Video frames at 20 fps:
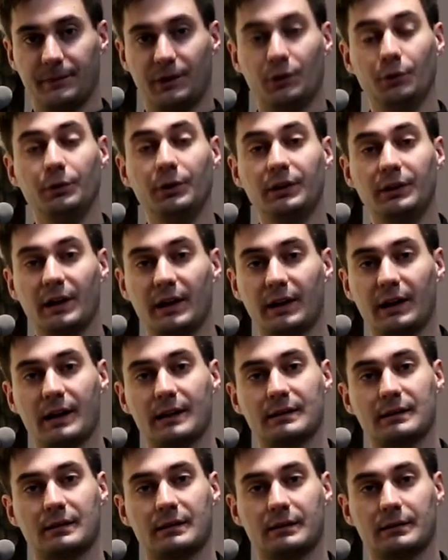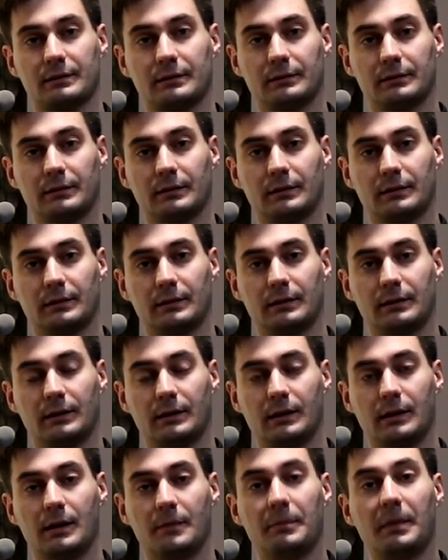Tu i teraz,
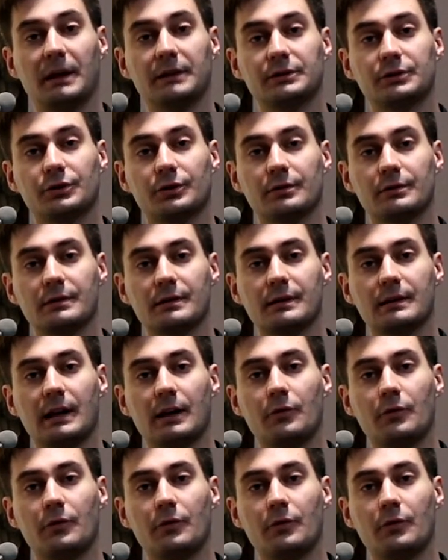patrząc